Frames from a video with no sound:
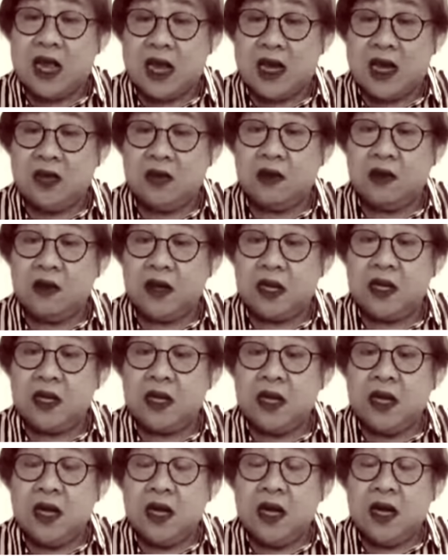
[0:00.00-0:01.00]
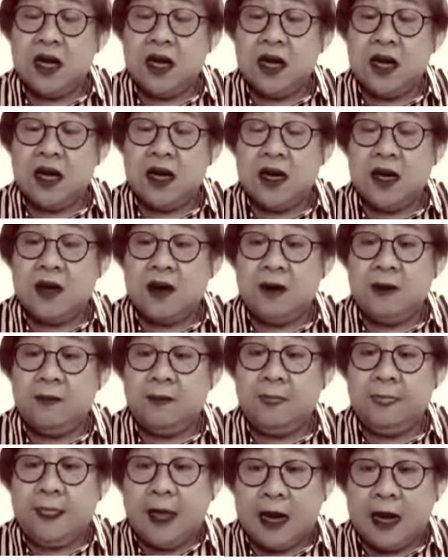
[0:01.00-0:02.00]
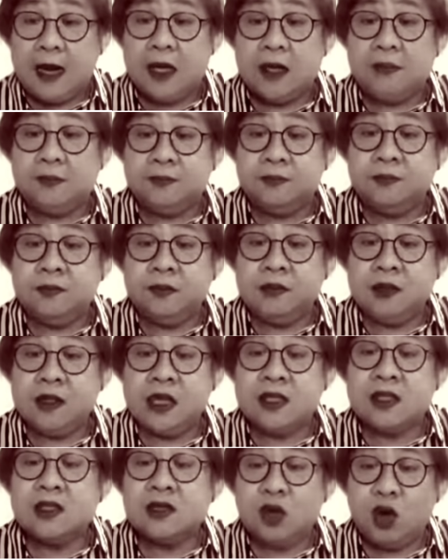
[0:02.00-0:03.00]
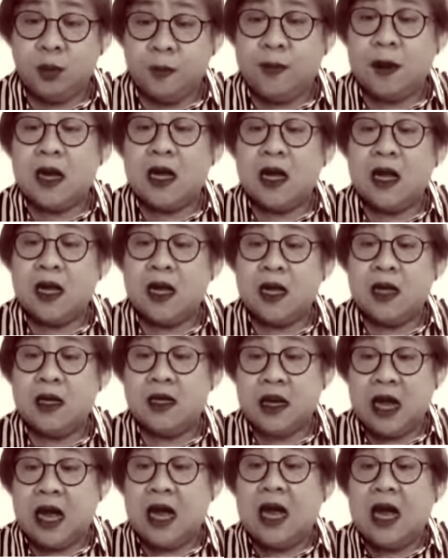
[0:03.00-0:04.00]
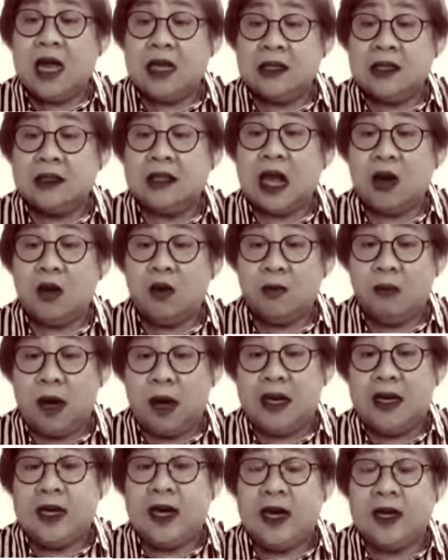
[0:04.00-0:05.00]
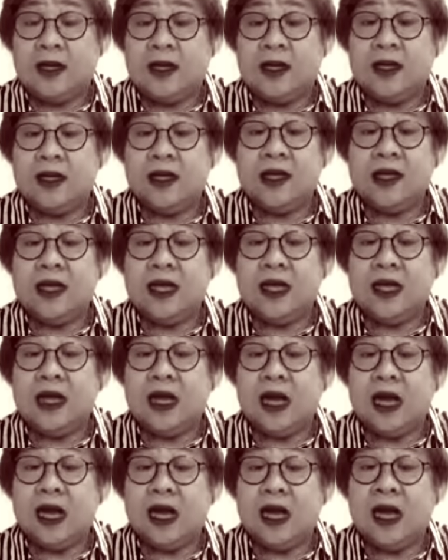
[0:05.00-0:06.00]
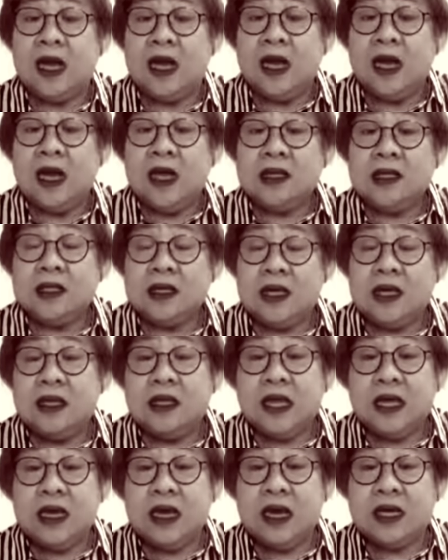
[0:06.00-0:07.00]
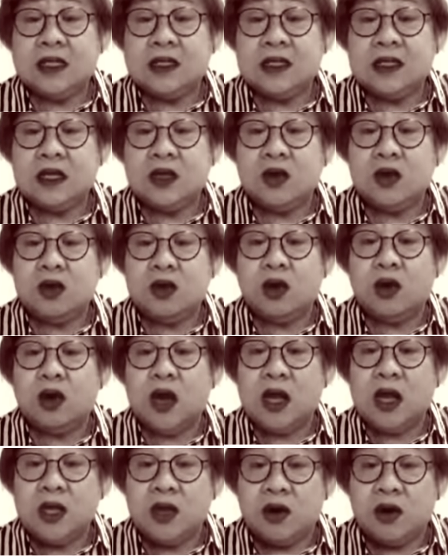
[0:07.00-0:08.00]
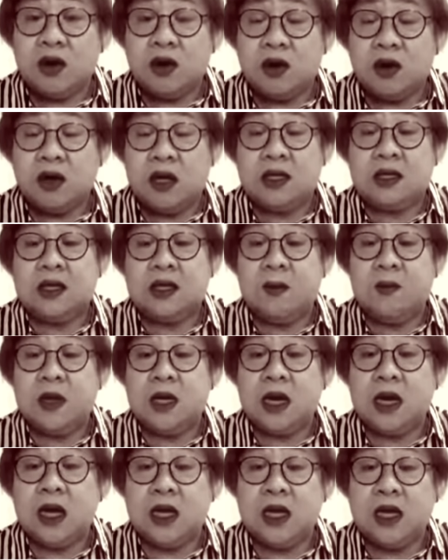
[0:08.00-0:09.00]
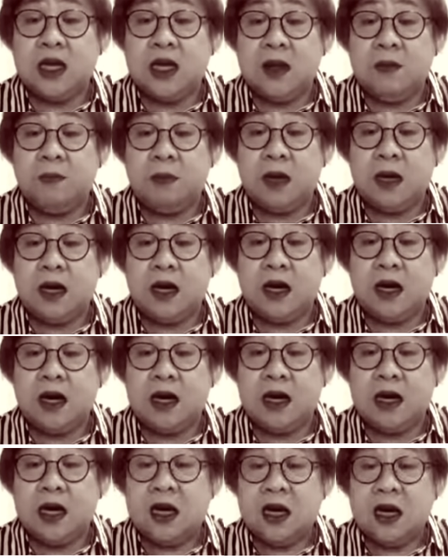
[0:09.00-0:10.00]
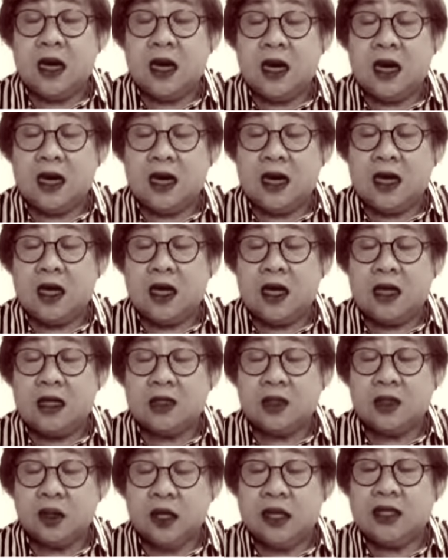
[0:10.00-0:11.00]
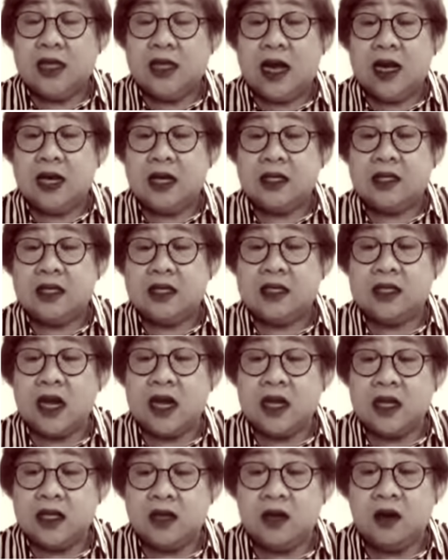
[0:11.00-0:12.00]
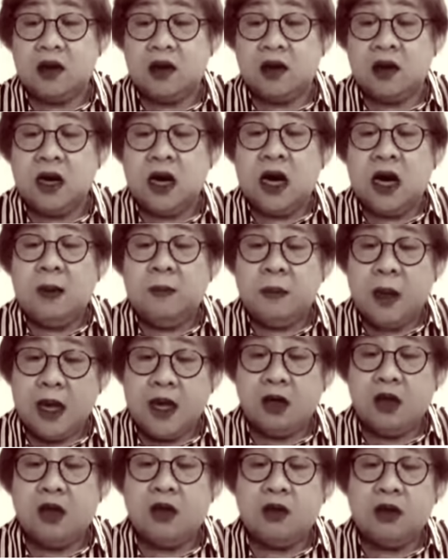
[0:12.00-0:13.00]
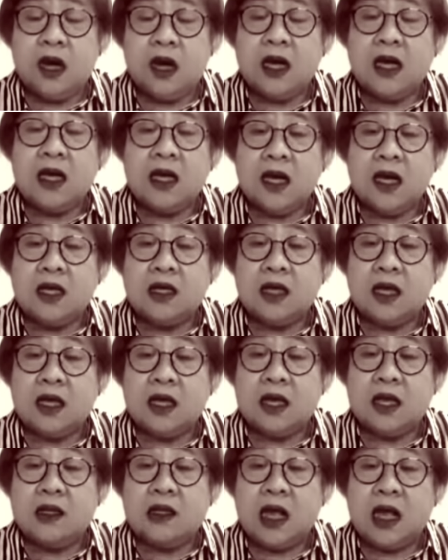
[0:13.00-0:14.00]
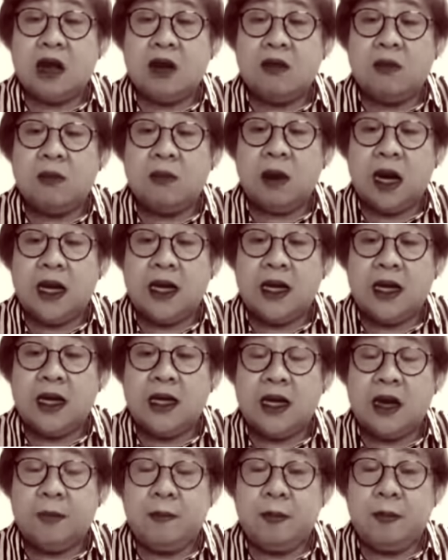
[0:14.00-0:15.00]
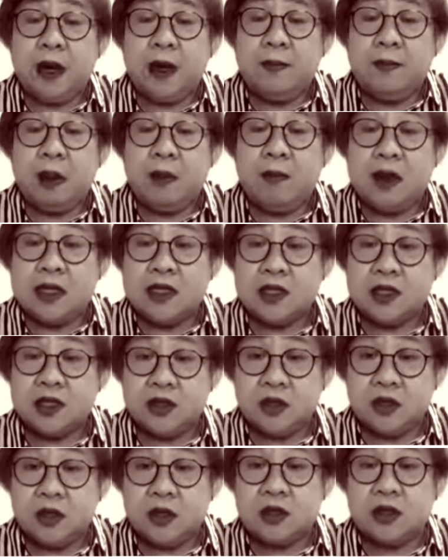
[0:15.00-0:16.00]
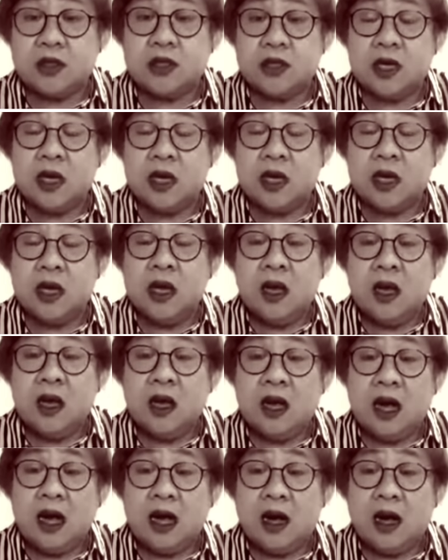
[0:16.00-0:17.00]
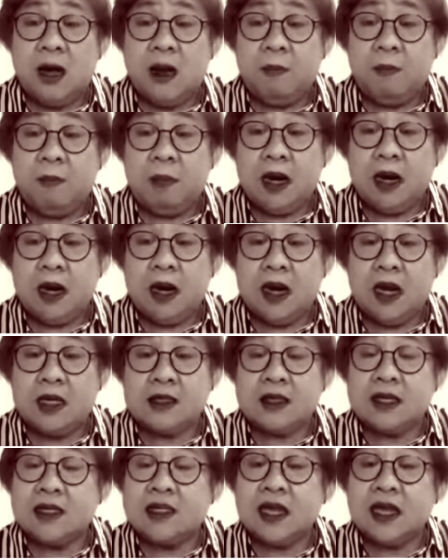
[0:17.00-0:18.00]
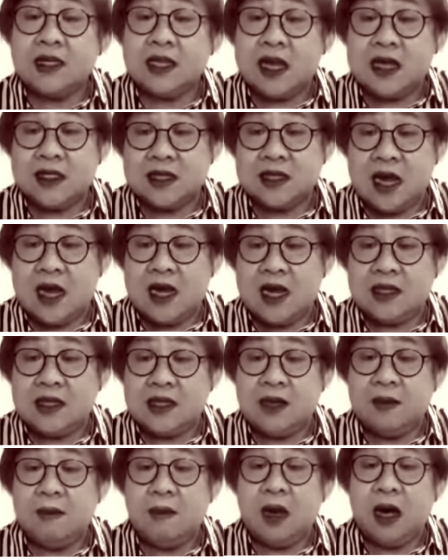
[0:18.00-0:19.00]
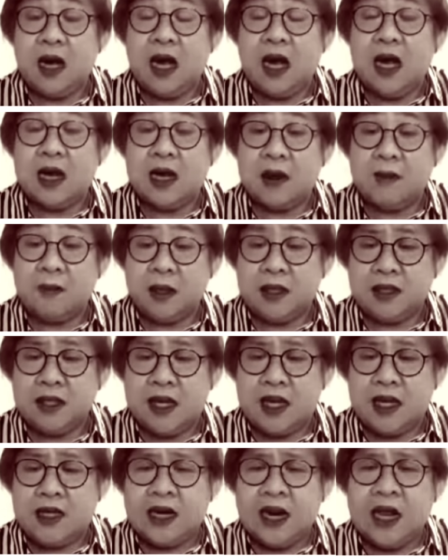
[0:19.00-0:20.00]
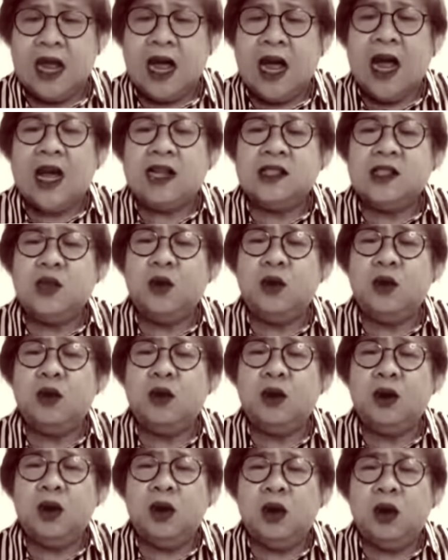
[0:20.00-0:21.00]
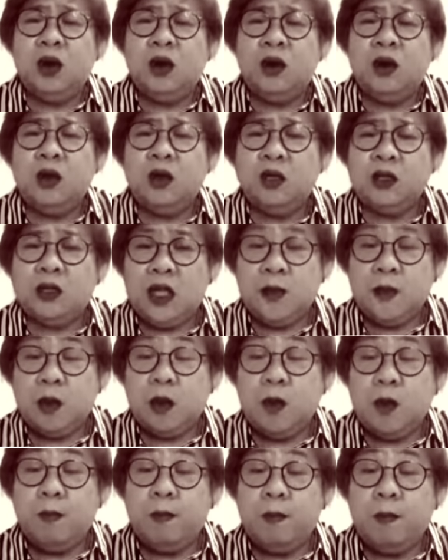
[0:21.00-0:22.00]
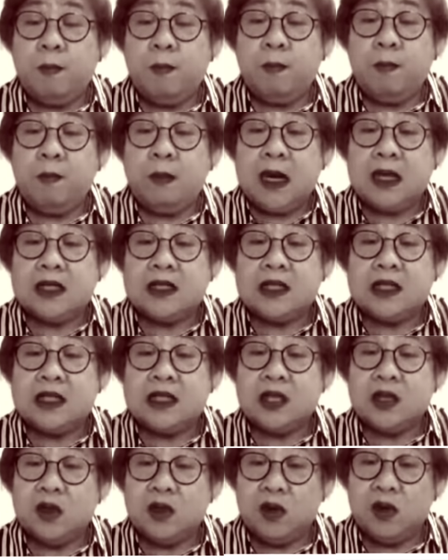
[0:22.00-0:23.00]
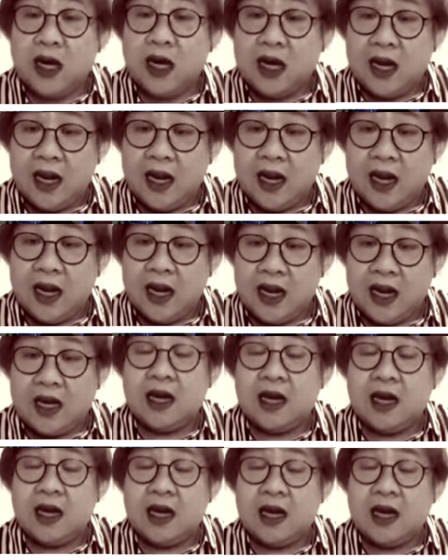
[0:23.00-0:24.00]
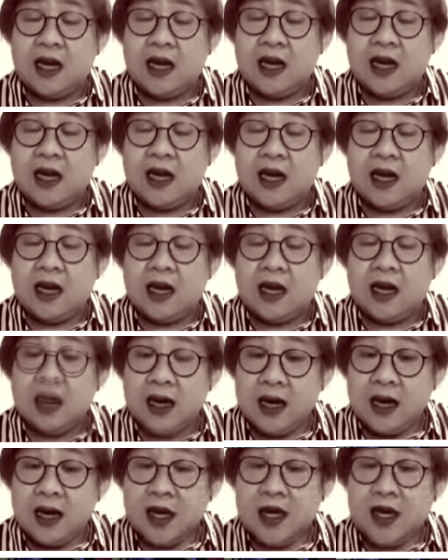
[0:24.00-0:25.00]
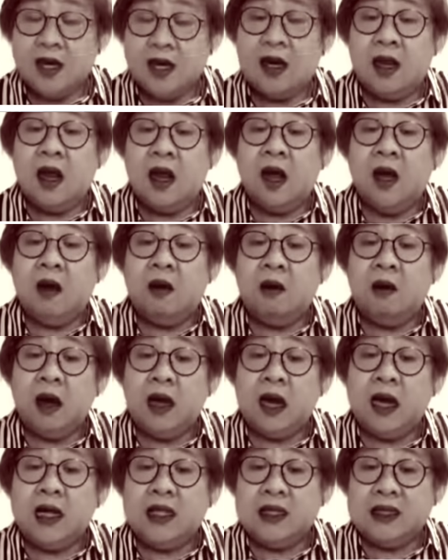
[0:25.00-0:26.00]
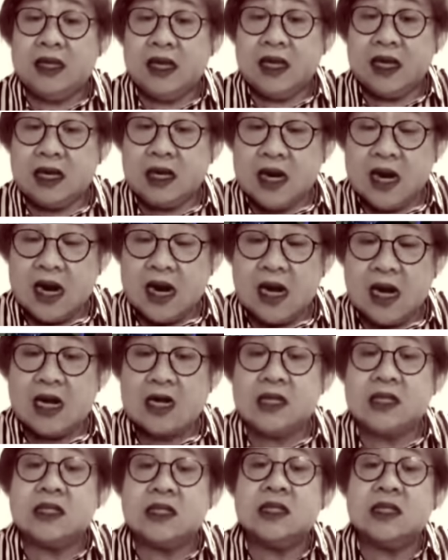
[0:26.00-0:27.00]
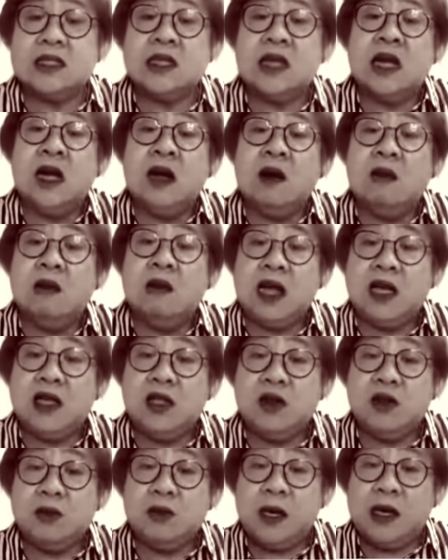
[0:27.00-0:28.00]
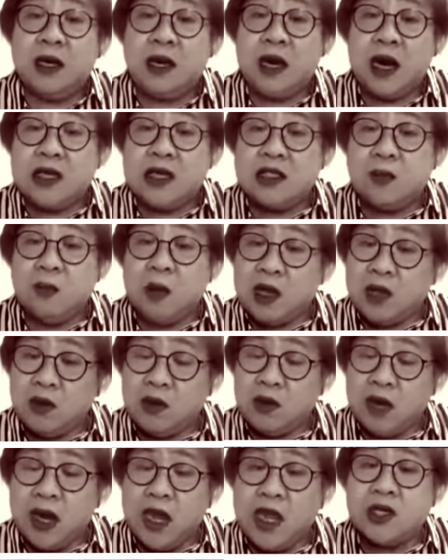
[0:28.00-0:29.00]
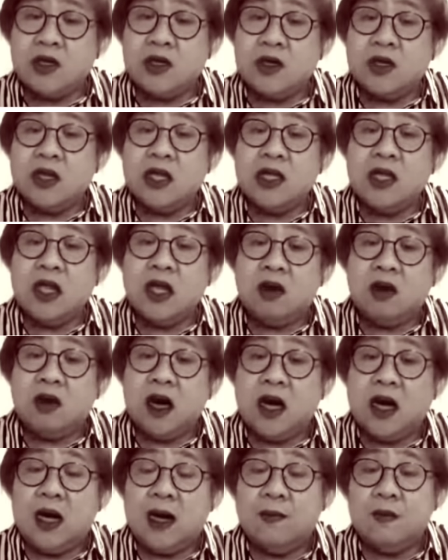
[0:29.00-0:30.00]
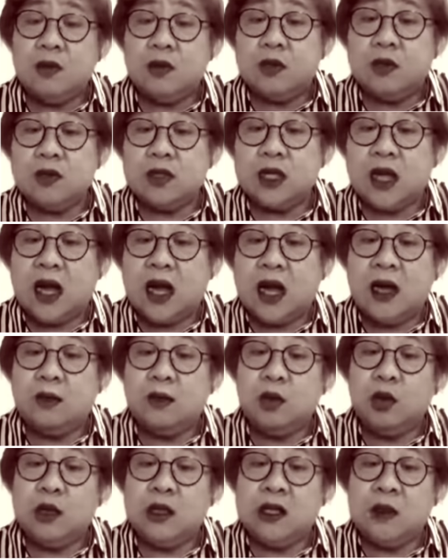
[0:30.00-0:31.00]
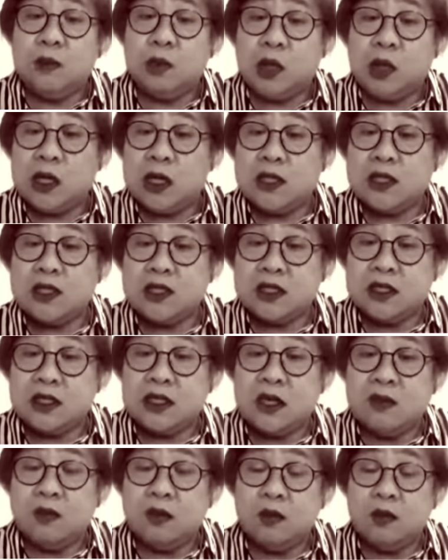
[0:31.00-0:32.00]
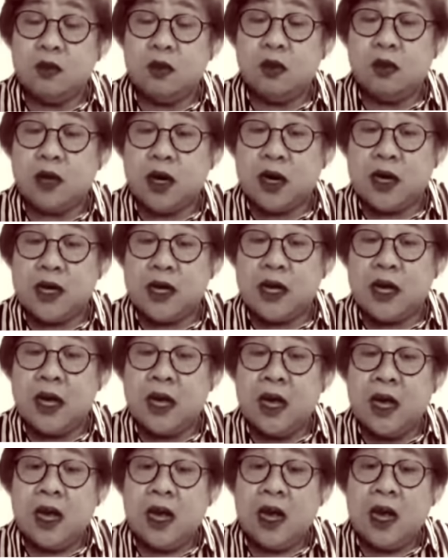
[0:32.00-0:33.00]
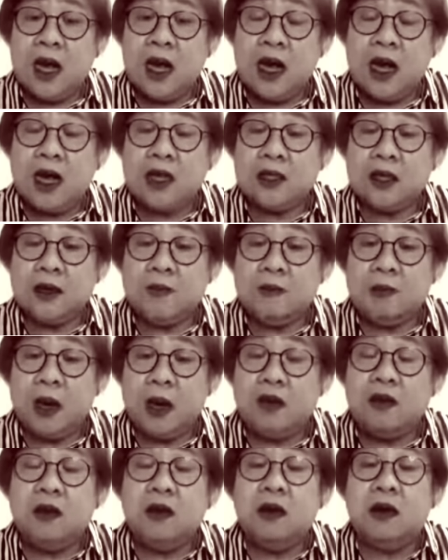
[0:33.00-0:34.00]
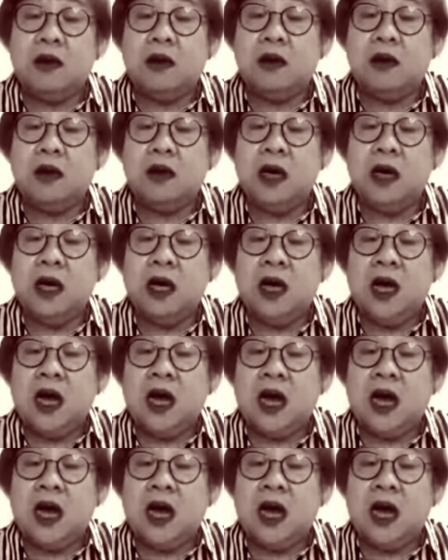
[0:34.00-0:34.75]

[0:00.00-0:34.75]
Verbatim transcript: na tayo eh uh, hmm. ng na sobra na ang taong bayan. Hindi lang hindi lang siguro kayo at kami nakikipag uh, uh, solidarity sa inyo, pero yung nakikita ng taong bayan na pagbabastos, uh, pag uh, set aside ng mga karapatan at yung ultimong pagsisinungaling na walang baril, walang tear gas, Mm-mm. walang human rights violation. Hindi ko alam kung saang multiverse nabubuhay ang ating Pangulo.